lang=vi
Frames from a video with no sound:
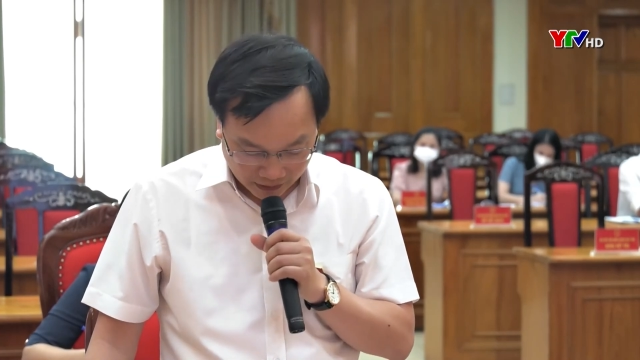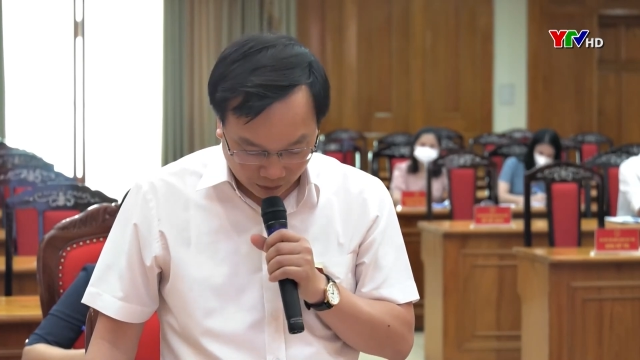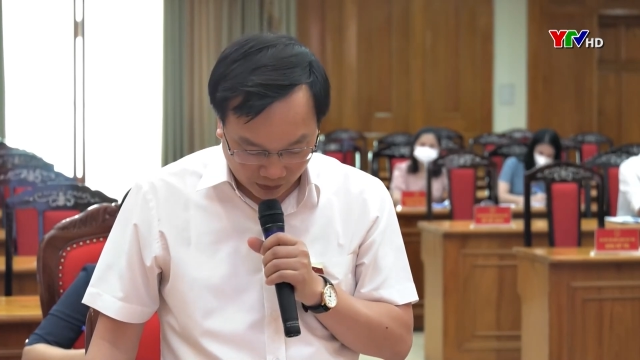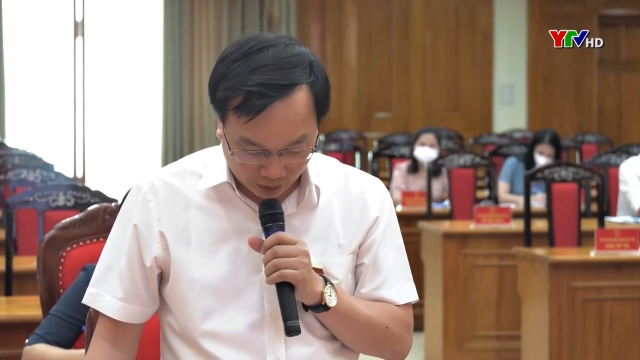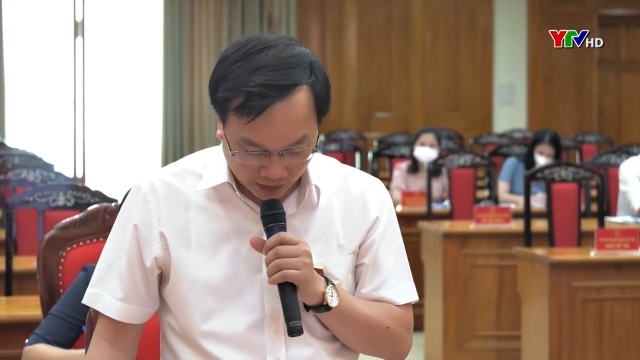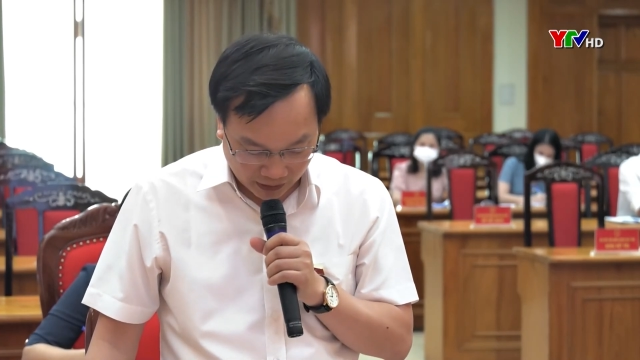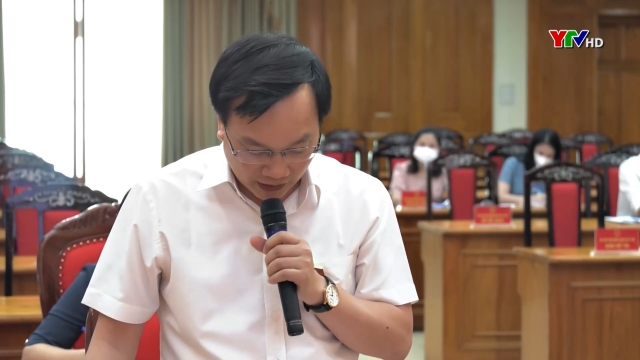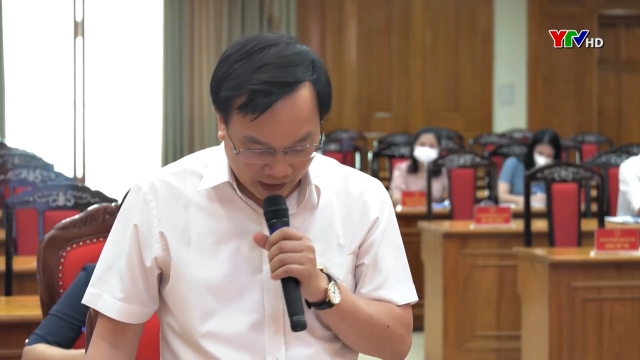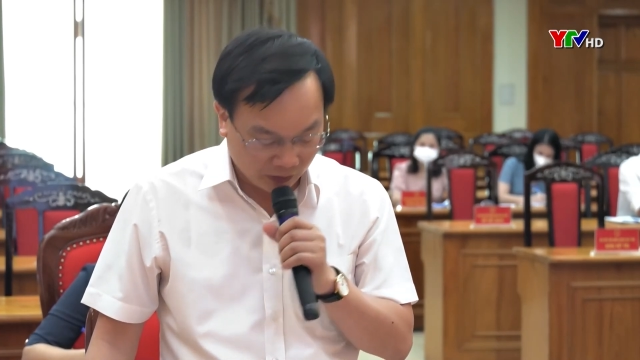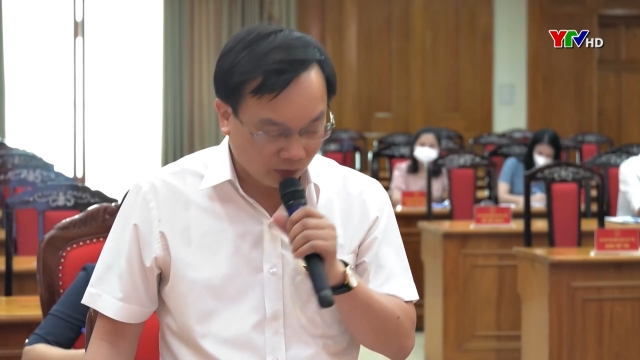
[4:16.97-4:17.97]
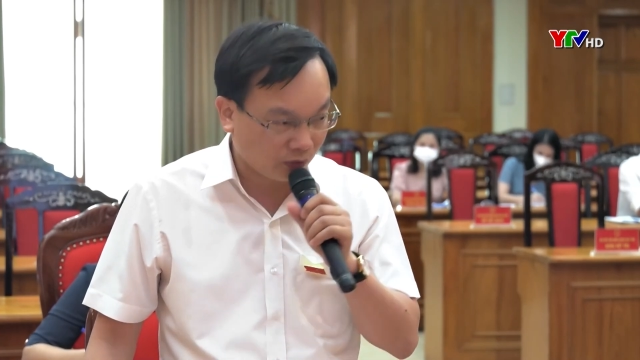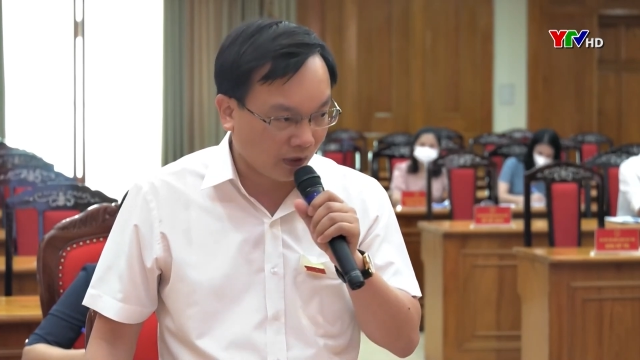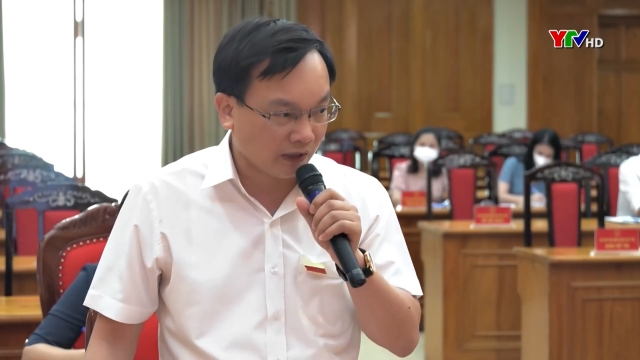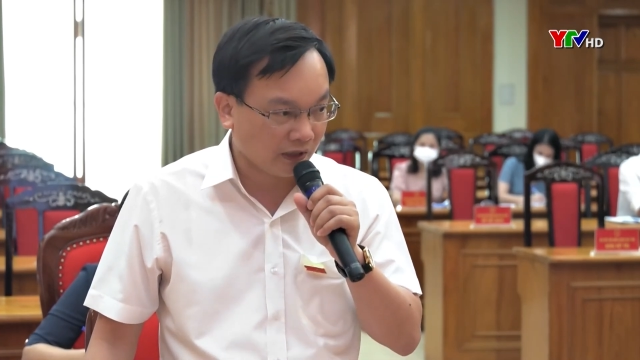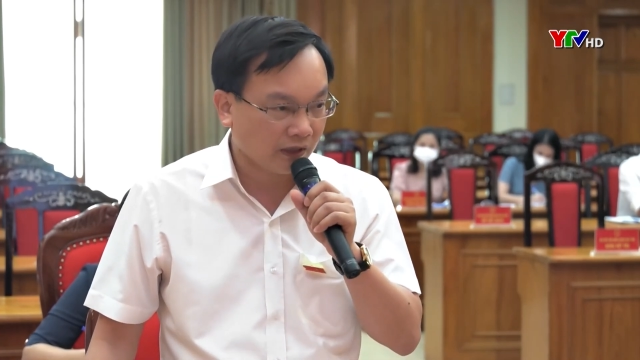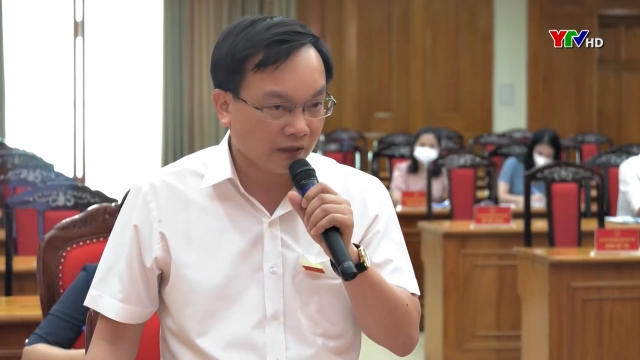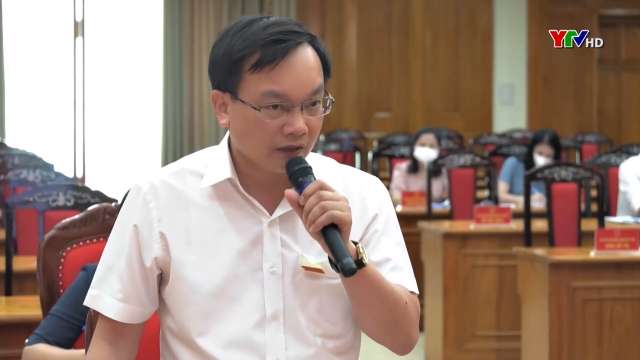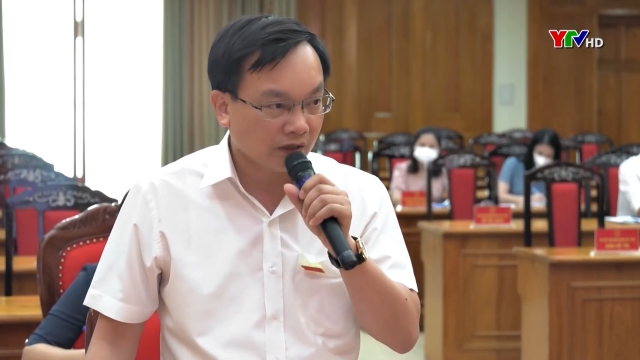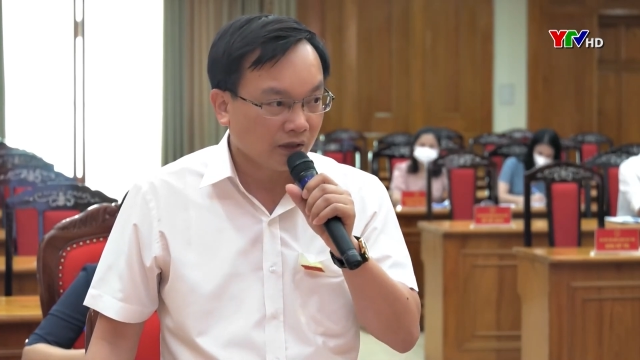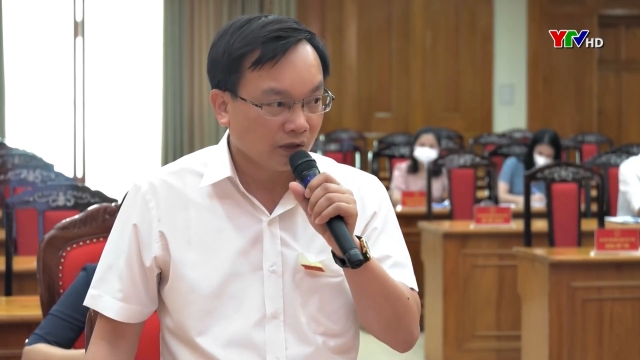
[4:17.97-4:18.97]
cái thỏa thuận thì ai thỏa thuận
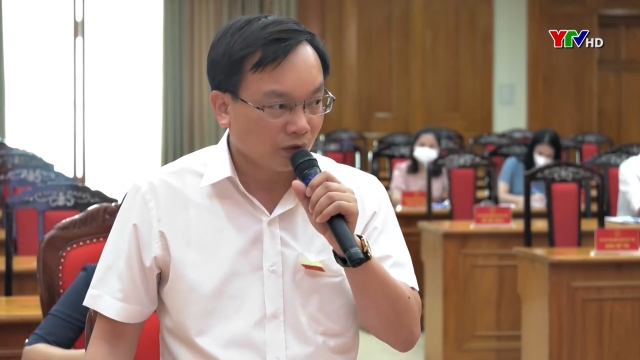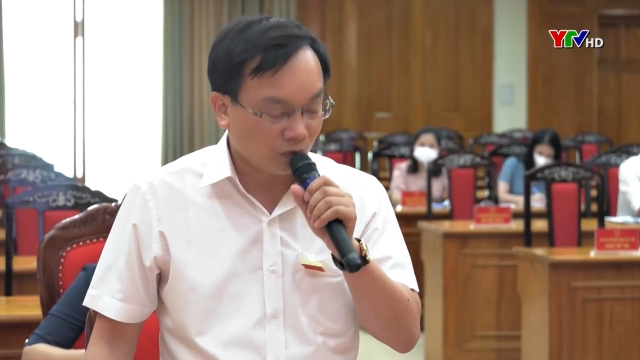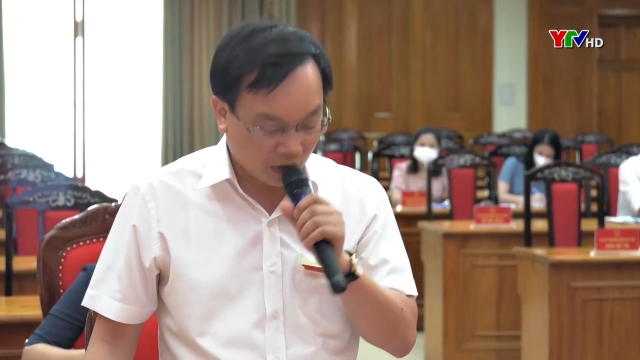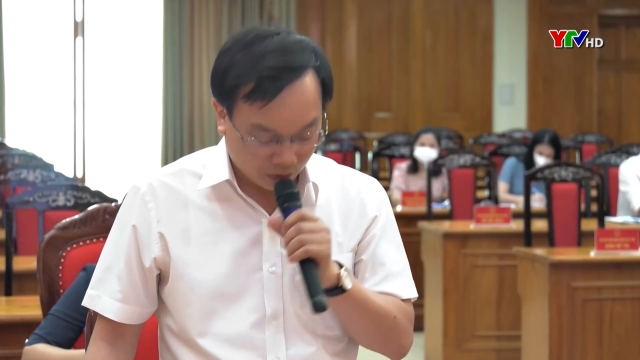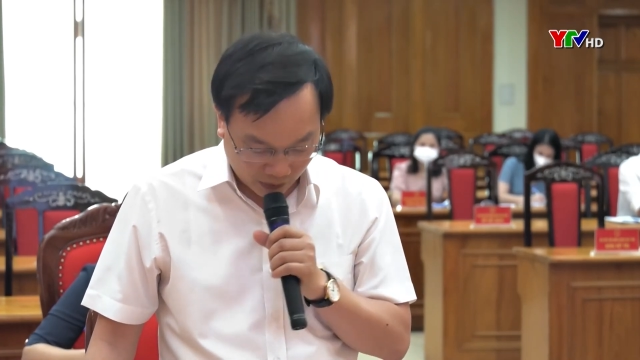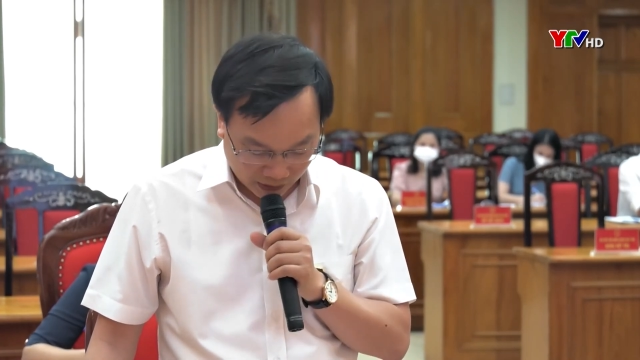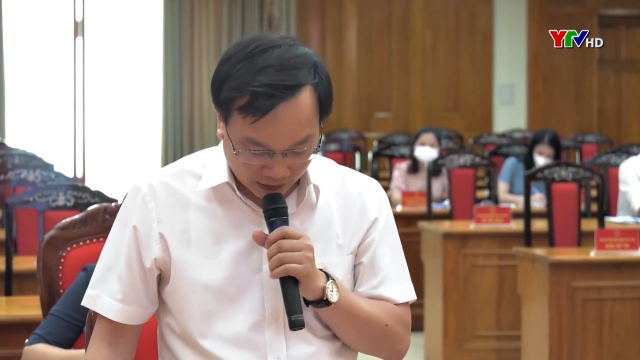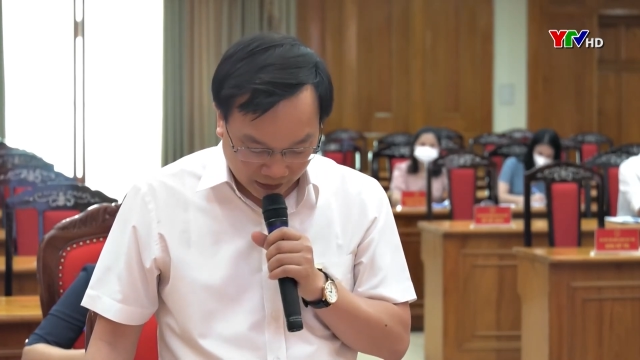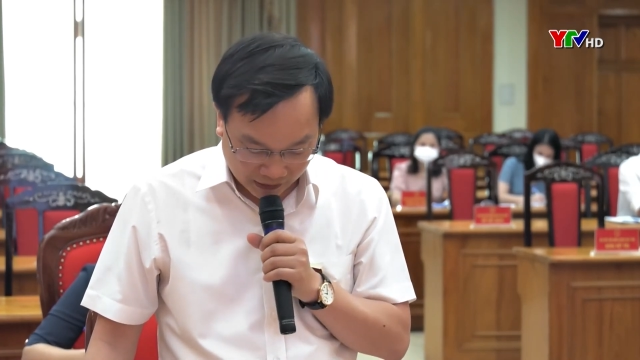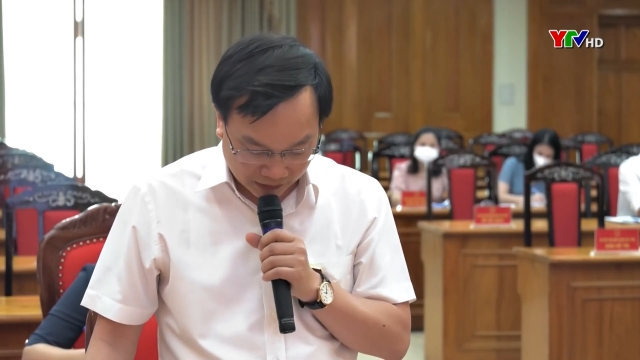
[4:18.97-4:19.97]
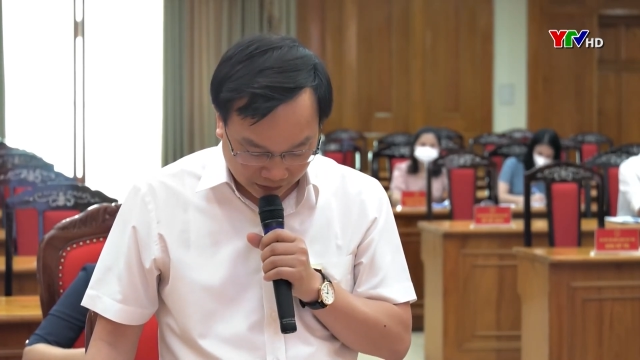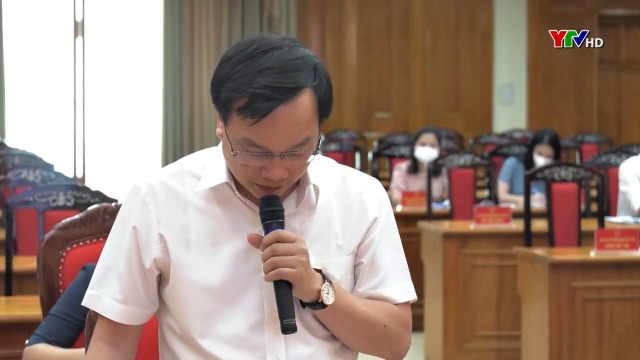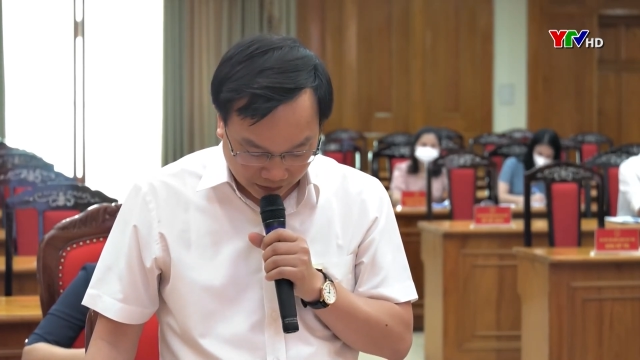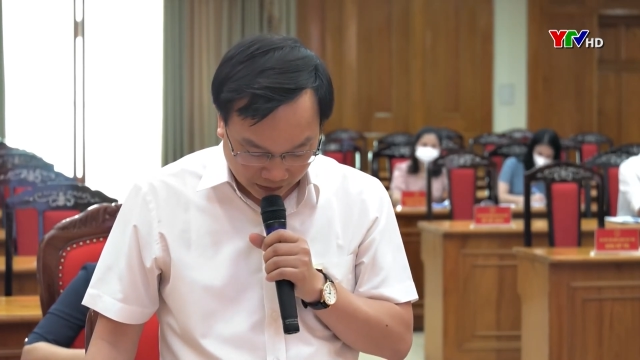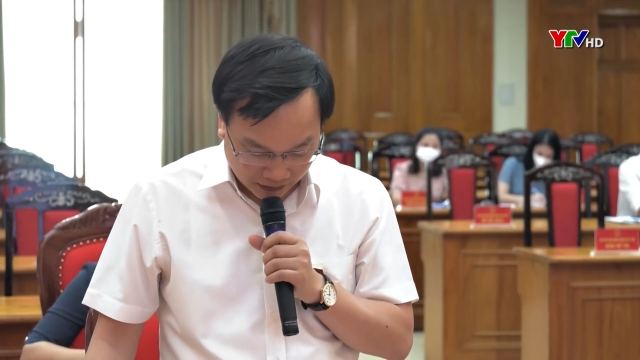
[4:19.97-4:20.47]
thỏa thuận là